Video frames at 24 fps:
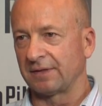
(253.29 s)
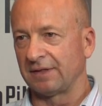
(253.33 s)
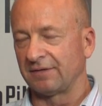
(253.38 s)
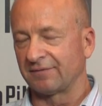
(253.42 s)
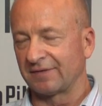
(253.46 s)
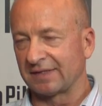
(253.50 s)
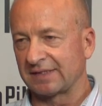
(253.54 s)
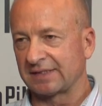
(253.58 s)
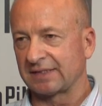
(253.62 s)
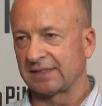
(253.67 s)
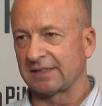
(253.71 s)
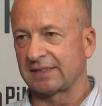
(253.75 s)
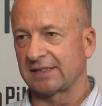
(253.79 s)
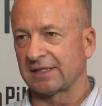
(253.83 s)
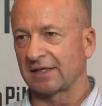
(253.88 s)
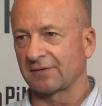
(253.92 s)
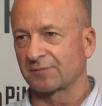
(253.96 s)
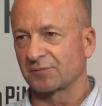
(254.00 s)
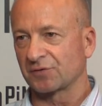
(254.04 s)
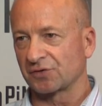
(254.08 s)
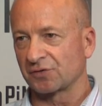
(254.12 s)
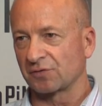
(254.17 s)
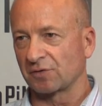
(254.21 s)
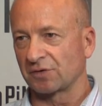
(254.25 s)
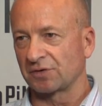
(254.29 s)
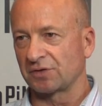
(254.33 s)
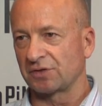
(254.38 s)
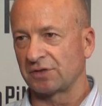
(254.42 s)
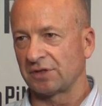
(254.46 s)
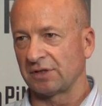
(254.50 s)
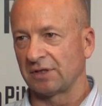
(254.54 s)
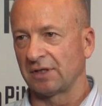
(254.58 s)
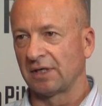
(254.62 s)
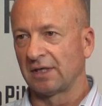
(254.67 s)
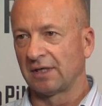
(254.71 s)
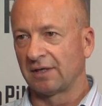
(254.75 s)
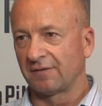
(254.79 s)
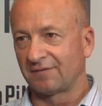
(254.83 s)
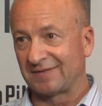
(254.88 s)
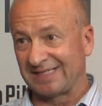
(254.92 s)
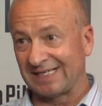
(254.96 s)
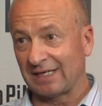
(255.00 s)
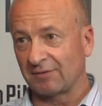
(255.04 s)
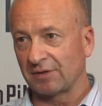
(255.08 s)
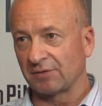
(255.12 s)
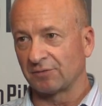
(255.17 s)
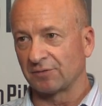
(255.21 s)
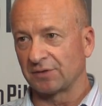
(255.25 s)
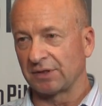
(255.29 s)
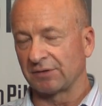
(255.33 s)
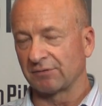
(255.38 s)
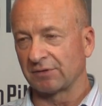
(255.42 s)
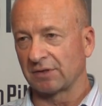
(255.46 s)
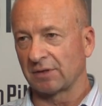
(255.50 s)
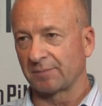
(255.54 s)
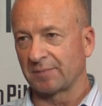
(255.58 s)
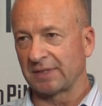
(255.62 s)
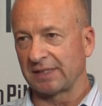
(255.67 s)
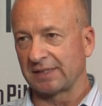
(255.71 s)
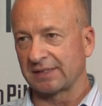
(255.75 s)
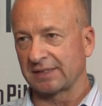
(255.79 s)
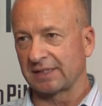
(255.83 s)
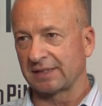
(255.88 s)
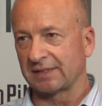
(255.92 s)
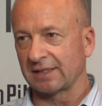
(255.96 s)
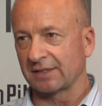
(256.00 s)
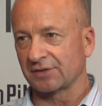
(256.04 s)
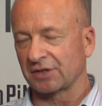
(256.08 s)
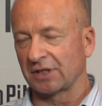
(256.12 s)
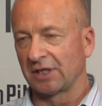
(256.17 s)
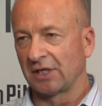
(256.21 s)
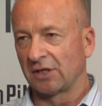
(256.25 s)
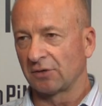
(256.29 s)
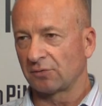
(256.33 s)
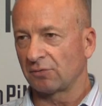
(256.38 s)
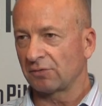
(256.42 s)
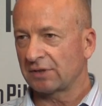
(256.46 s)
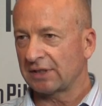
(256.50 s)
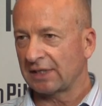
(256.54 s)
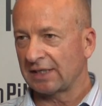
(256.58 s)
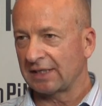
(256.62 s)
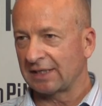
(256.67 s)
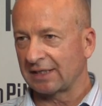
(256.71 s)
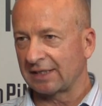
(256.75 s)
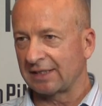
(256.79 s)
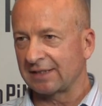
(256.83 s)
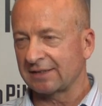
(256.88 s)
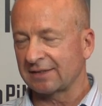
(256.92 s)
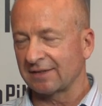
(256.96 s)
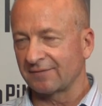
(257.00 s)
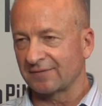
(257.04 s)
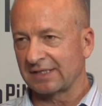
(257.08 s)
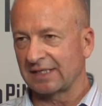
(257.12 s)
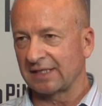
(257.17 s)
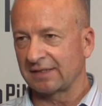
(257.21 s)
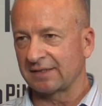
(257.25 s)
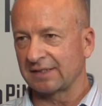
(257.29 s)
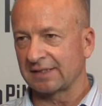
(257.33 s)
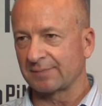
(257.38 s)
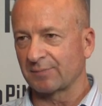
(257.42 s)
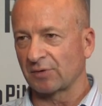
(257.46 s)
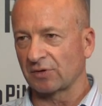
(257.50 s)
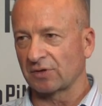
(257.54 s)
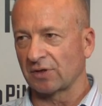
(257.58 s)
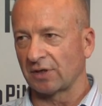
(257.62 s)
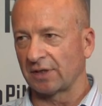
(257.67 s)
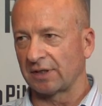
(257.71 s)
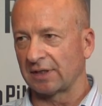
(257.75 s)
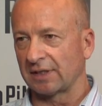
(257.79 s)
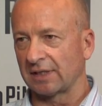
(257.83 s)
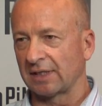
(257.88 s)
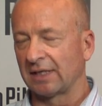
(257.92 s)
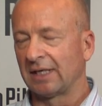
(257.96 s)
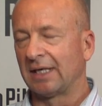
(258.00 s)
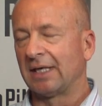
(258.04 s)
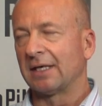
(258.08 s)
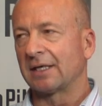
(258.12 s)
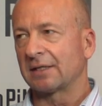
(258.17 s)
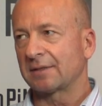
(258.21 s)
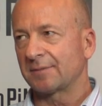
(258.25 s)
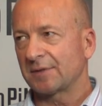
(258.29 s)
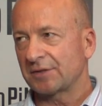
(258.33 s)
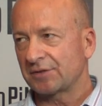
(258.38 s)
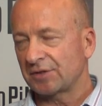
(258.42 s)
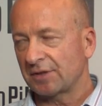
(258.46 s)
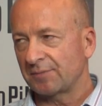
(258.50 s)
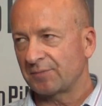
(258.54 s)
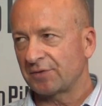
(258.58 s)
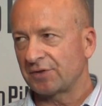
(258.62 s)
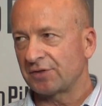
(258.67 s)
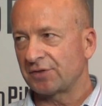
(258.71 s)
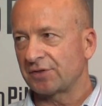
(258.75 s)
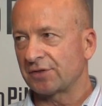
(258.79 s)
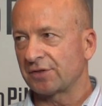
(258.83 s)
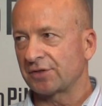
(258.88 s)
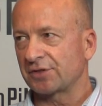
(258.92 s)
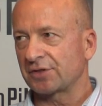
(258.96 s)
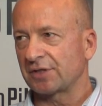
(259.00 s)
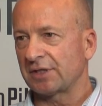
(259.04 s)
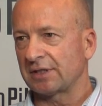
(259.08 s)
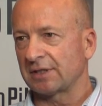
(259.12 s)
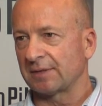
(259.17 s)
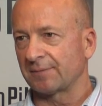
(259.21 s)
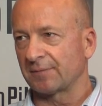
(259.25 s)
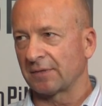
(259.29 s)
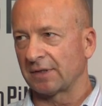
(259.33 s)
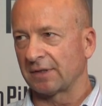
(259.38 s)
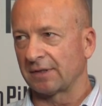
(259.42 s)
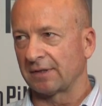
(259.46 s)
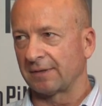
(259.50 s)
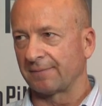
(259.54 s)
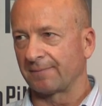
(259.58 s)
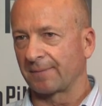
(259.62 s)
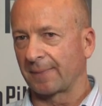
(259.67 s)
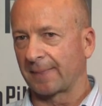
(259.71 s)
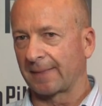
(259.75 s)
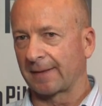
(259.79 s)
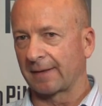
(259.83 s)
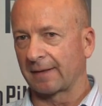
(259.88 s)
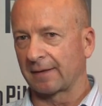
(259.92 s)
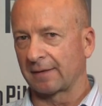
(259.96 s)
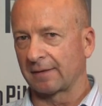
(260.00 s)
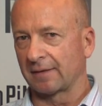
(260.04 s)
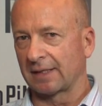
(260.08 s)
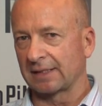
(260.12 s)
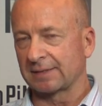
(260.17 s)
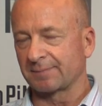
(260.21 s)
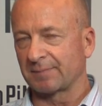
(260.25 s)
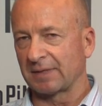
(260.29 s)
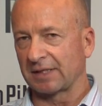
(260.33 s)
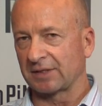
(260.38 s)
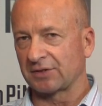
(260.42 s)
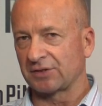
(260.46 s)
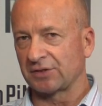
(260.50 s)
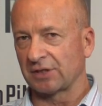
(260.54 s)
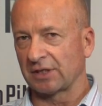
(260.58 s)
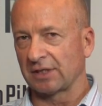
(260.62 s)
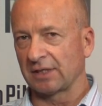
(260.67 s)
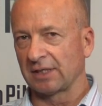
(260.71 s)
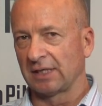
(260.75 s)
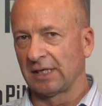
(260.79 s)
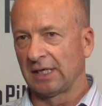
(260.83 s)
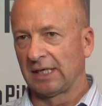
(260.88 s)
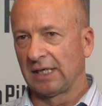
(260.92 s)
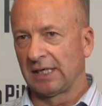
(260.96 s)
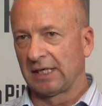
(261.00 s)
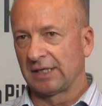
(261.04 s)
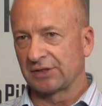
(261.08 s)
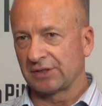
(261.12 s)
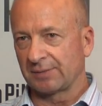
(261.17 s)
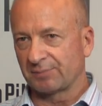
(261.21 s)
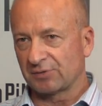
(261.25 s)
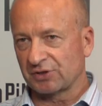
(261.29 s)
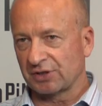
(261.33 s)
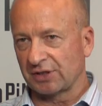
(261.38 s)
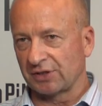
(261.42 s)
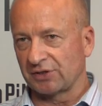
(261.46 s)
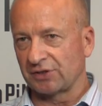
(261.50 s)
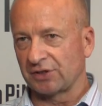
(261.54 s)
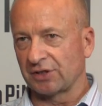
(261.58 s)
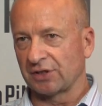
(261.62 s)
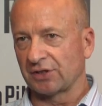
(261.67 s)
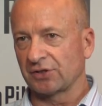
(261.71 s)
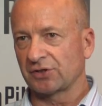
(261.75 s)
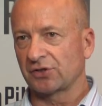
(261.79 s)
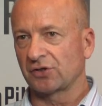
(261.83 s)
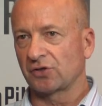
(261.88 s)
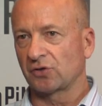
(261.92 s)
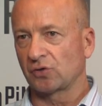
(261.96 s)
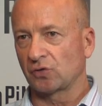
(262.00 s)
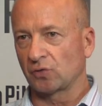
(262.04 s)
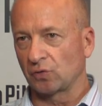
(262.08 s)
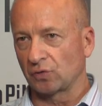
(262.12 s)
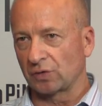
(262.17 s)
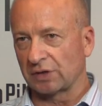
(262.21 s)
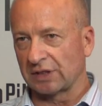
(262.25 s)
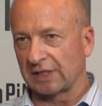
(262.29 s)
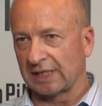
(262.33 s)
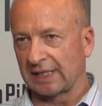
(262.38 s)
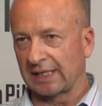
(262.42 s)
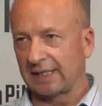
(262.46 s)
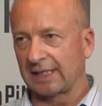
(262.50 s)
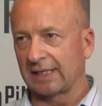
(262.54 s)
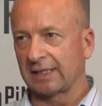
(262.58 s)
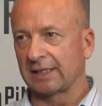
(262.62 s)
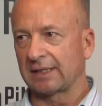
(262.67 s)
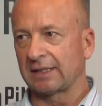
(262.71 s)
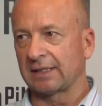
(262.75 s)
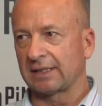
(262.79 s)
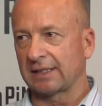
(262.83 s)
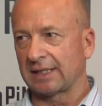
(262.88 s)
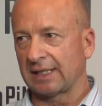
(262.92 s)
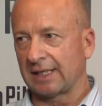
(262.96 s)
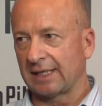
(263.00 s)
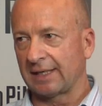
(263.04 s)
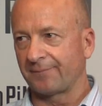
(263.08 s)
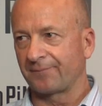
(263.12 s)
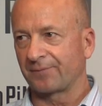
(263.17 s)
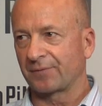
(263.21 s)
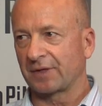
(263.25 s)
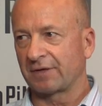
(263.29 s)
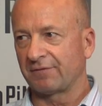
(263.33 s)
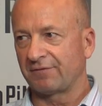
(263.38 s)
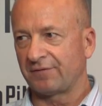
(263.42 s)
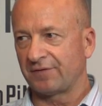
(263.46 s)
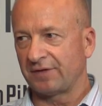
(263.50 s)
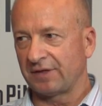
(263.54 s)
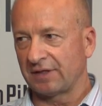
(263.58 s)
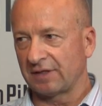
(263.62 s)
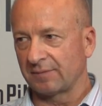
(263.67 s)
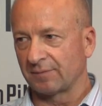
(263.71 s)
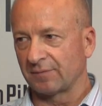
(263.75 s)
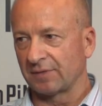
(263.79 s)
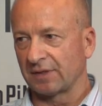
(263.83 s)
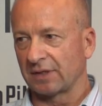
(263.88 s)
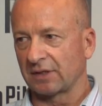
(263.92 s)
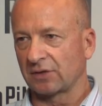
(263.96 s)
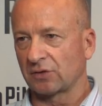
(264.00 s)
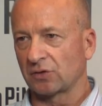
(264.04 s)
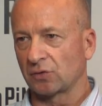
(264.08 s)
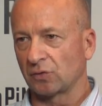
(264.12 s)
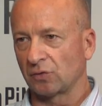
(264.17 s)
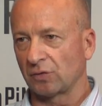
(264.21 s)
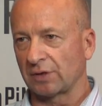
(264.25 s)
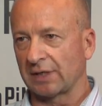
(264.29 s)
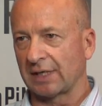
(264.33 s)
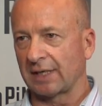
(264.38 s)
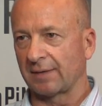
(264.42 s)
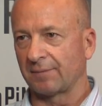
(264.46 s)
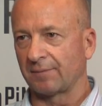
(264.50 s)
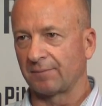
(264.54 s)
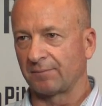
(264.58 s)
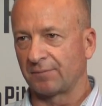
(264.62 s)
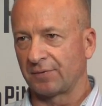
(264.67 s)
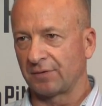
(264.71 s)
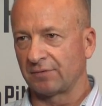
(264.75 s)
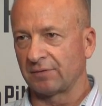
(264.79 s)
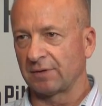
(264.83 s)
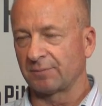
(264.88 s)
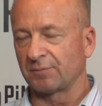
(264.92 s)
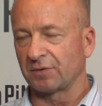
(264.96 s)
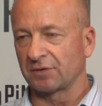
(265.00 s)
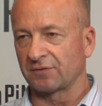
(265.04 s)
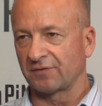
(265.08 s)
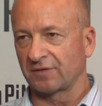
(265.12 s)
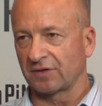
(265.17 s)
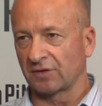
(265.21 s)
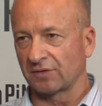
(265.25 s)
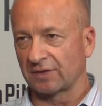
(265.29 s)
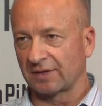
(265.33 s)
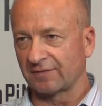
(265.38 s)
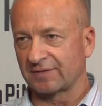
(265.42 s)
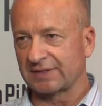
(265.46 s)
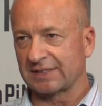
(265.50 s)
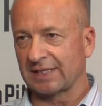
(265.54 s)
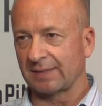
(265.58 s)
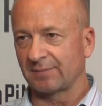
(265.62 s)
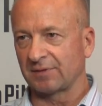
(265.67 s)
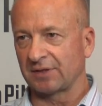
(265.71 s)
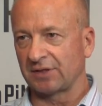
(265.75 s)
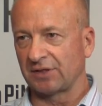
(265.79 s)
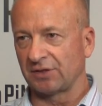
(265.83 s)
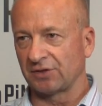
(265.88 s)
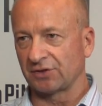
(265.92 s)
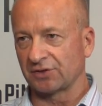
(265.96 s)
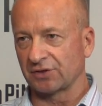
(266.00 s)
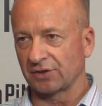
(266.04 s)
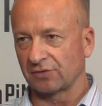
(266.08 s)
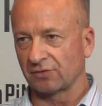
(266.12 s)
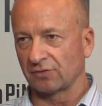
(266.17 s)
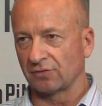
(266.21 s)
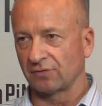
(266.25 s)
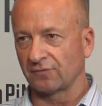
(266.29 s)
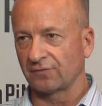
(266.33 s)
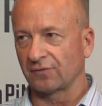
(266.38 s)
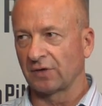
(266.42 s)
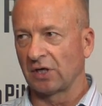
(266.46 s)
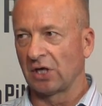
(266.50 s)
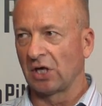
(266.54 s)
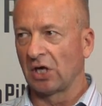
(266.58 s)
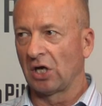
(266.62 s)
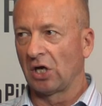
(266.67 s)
inwestycjach w przyszłości w całej Unii Europejskiej. Także tutaj jestem względnie spokojny. Natomiast chciałem powiedzieć o jeszcze jednym e, aspekcie, że przecież tutaj te firmy, które były podwykonawcami Chińczyków,